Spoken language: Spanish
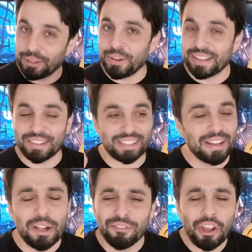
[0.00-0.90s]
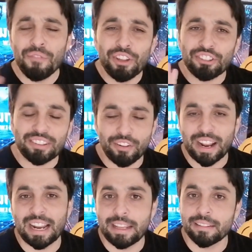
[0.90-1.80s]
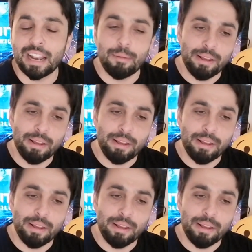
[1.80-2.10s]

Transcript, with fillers: esto es así. No, no se sobrecalienta.